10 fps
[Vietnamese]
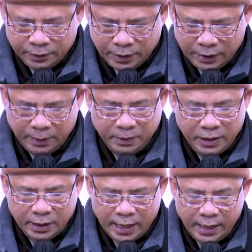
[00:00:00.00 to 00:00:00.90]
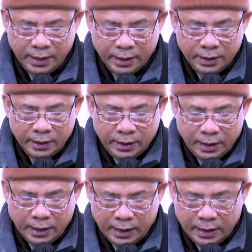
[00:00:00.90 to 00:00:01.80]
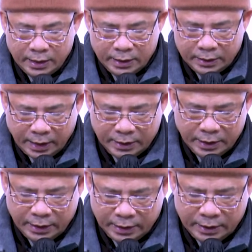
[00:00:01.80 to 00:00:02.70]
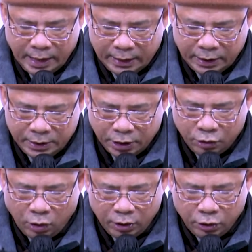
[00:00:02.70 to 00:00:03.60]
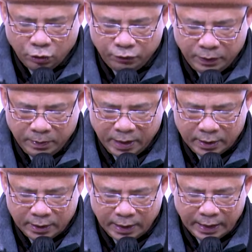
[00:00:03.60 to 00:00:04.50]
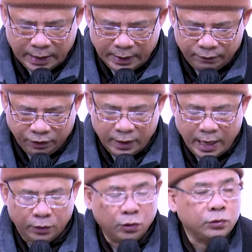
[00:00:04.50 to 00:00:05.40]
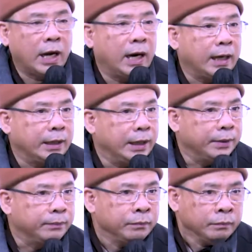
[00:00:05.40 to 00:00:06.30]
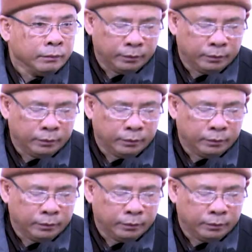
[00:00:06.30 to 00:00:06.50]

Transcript: Thì thì bây giờ đây à, thầy sẽ giải thích sơ qua cho quý vị biết là cái Phật Đảnh Tôn Thắng là cái gì. Ừ.